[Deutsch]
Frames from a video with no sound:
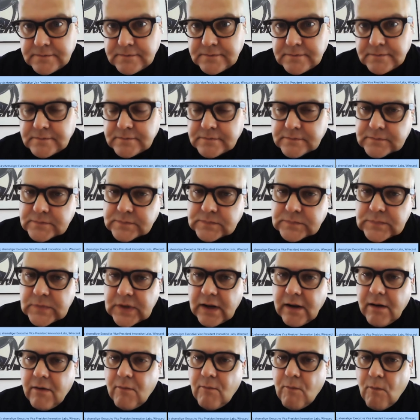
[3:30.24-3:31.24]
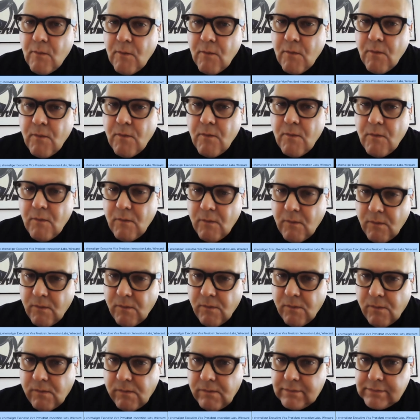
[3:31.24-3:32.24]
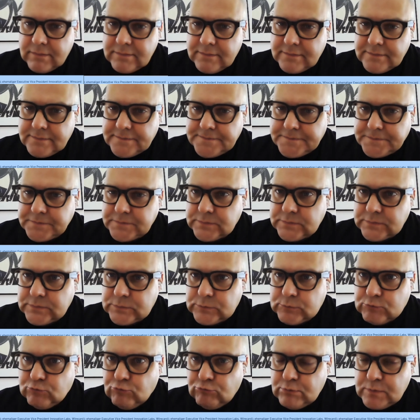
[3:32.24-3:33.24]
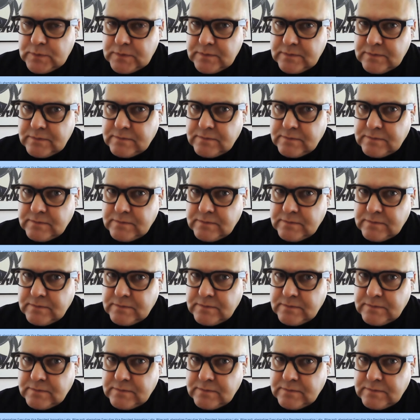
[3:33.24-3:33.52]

Mhm. Und wie gut gelang Ihnen das?